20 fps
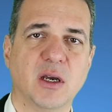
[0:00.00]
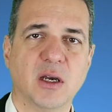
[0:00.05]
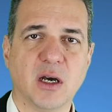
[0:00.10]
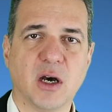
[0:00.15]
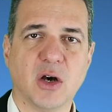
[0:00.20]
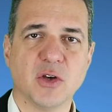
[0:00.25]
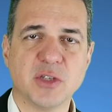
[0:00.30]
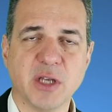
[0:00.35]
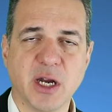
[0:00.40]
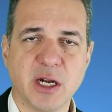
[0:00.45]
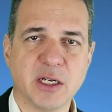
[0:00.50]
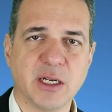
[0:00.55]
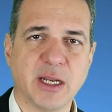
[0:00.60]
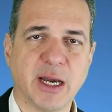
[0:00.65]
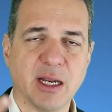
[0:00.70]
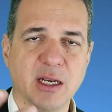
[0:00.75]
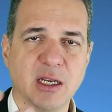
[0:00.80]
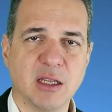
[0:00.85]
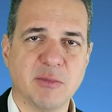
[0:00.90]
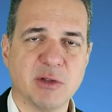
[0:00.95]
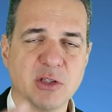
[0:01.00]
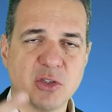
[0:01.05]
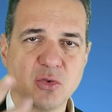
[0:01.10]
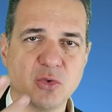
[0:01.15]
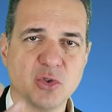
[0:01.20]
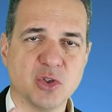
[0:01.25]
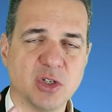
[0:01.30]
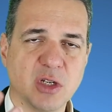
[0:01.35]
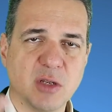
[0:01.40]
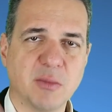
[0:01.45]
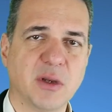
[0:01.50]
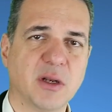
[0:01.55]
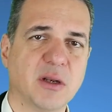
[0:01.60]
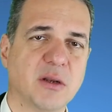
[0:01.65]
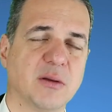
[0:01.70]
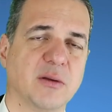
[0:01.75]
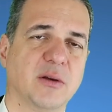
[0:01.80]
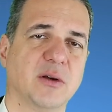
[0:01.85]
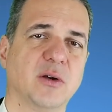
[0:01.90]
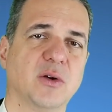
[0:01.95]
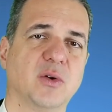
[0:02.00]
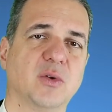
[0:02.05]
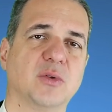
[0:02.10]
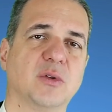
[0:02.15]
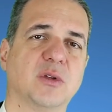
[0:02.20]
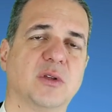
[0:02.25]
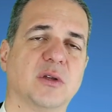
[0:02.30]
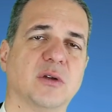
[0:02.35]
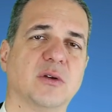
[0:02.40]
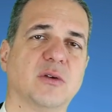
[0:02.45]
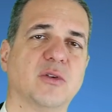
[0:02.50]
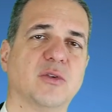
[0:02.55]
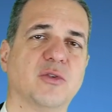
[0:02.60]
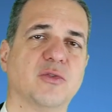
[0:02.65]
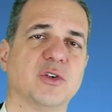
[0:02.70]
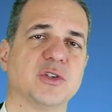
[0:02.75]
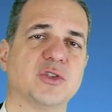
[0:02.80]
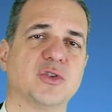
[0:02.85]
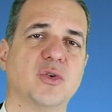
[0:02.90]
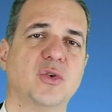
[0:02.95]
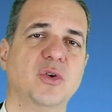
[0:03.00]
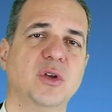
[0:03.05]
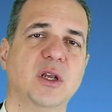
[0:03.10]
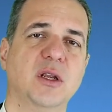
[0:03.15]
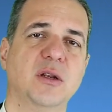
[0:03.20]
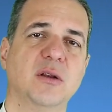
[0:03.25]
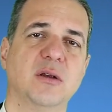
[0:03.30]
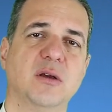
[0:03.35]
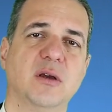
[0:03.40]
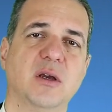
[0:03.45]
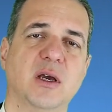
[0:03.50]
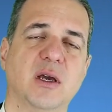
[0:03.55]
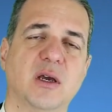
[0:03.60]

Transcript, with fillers: aushalten, annehmen, zustimmen und versöhnen.